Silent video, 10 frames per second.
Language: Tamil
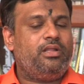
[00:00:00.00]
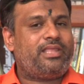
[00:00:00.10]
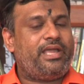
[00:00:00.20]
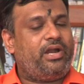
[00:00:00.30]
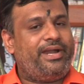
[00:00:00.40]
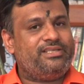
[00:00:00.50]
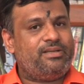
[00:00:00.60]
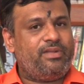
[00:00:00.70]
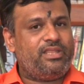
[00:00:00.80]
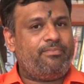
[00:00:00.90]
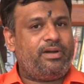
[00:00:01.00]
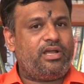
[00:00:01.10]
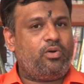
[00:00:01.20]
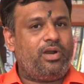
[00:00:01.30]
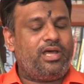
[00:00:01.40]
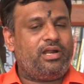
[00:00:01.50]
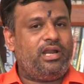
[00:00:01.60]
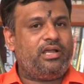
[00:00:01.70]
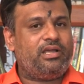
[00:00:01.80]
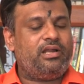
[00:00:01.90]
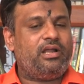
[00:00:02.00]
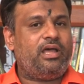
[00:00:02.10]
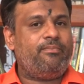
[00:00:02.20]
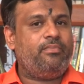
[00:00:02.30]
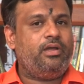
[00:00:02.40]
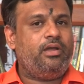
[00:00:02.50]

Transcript: தைராய்டு சம்மந்தப்பட்ட கோளாறுகளாக இருக்கலாம்